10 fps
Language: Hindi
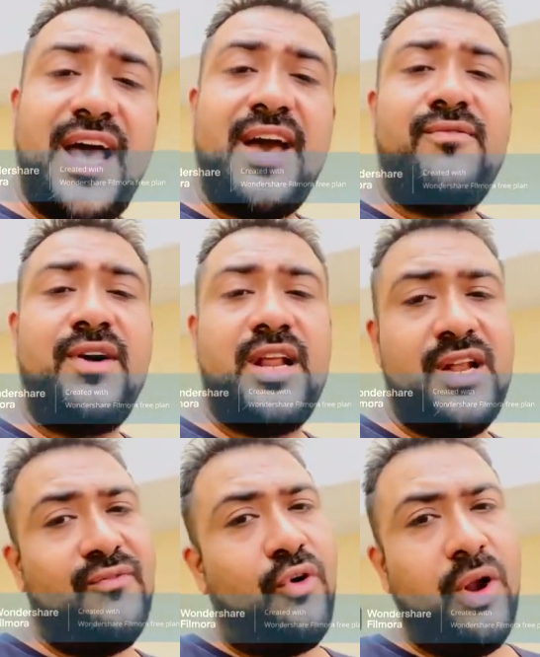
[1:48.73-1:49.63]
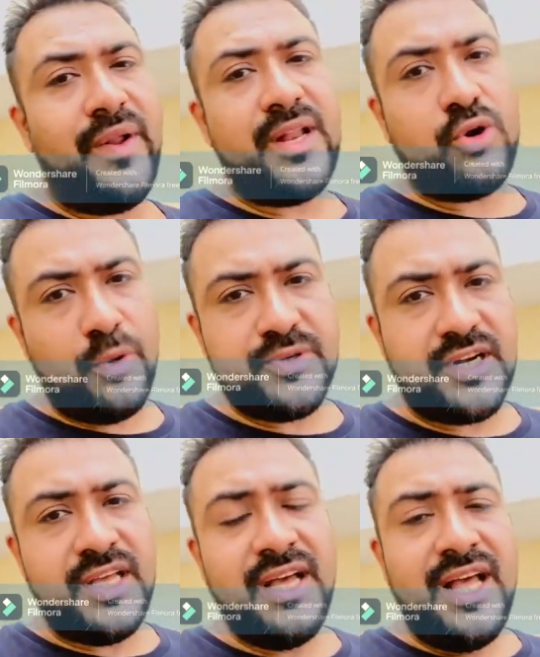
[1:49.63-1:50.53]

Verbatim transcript: एवर इन्वॉल्व इन ग्रुप स्टडी